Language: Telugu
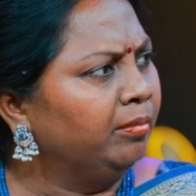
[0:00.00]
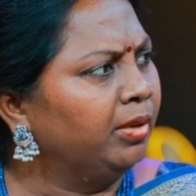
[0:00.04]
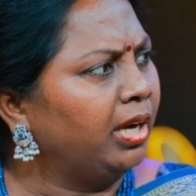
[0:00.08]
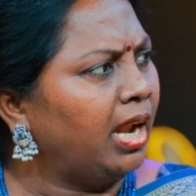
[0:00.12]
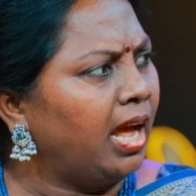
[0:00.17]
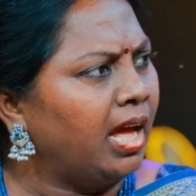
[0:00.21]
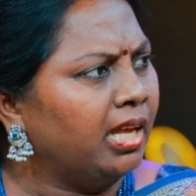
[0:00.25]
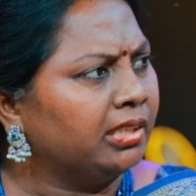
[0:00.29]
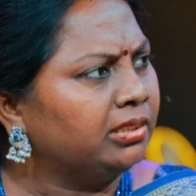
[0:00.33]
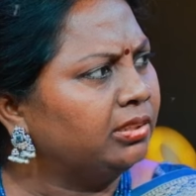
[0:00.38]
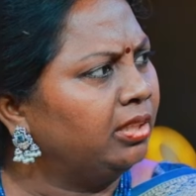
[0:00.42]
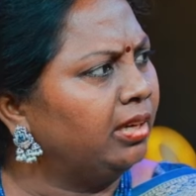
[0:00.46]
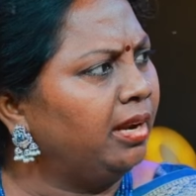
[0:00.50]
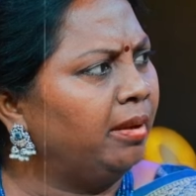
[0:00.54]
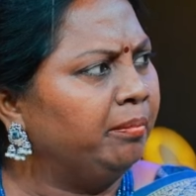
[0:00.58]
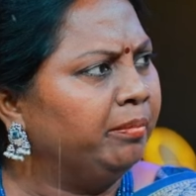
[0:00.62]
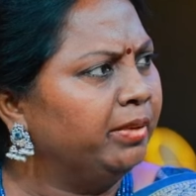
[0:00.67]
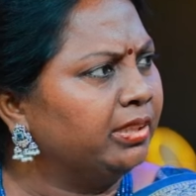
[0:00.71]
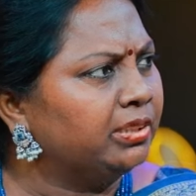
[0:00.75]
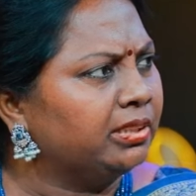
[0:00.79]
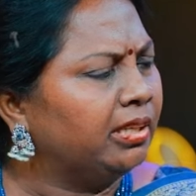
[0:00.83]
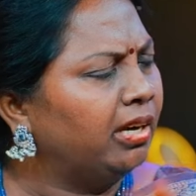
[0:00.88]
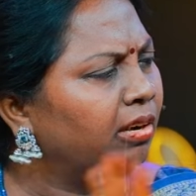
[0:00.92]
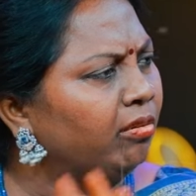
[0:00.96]
మీరు ఆస్తులు
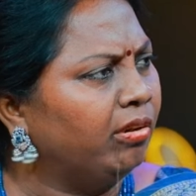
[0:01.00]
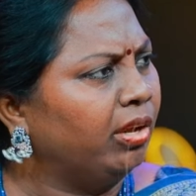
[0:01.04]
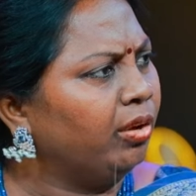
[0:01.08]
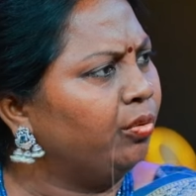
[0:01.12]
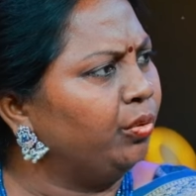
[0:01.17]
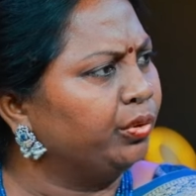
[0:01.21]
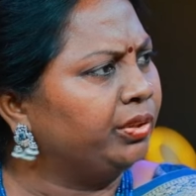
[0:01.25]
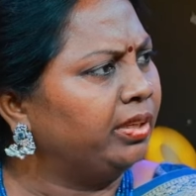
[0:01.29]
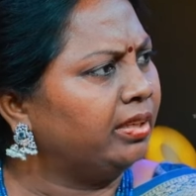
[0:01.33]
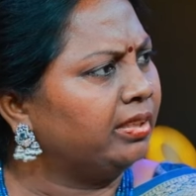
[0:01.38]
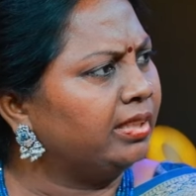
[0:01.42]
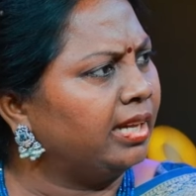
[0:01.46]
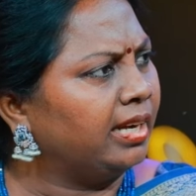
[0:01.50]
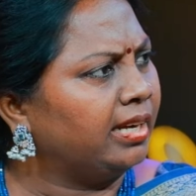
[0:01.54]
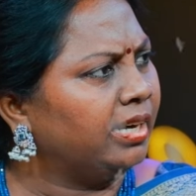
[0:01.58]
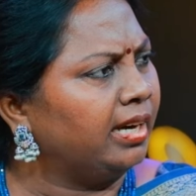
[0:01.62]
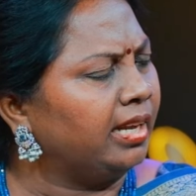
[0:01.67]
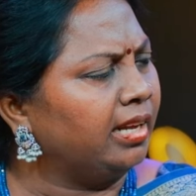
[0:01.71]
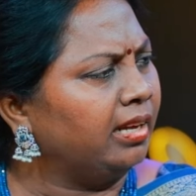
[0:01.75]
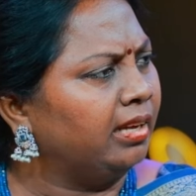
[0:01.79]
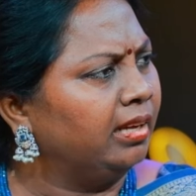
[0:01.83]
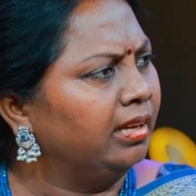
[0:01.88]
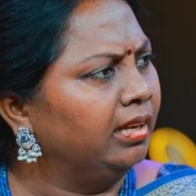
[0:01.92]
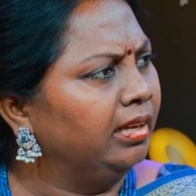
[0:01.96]
అమ్మించినా కూడా కుదరదు
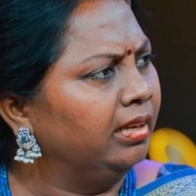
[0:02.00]
అక్కడ